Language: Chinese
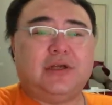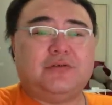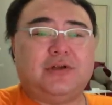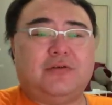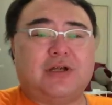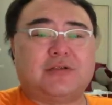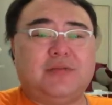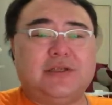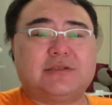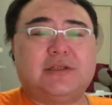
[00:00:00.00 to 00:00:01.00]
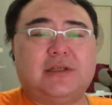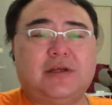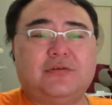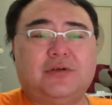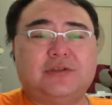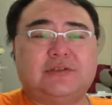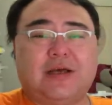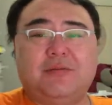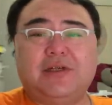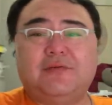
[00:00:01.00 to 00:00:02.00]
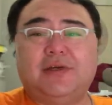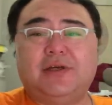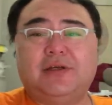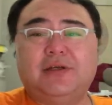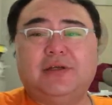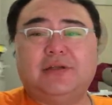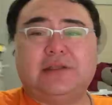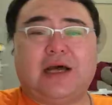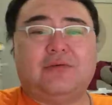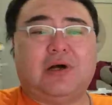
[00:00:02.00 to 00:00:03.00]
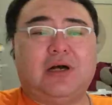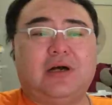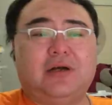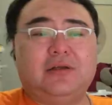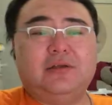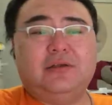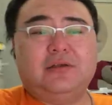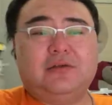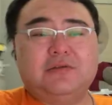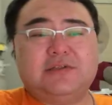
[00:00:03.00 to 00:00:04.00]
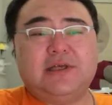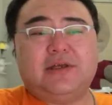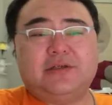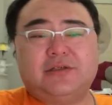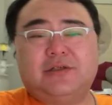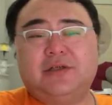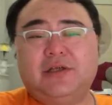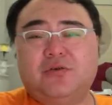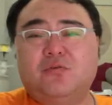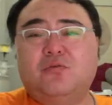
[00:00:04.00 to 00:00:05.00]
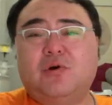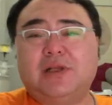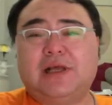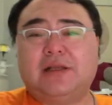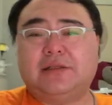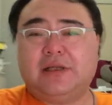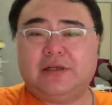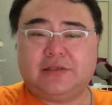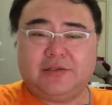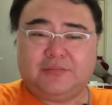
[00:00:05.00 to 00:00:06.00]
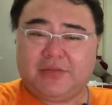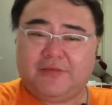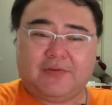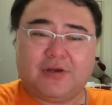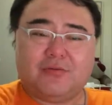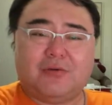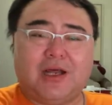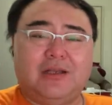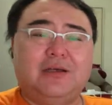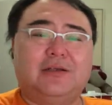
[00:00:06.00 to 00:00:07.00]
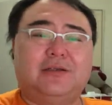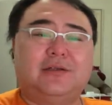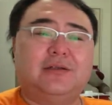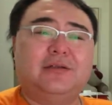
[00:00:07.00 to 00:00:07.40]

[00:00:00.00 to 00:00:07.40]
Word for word: 他说这话什么意思呢？他说咱们这位大王啊，勾践是可以共患难，但是没法共安乐的人。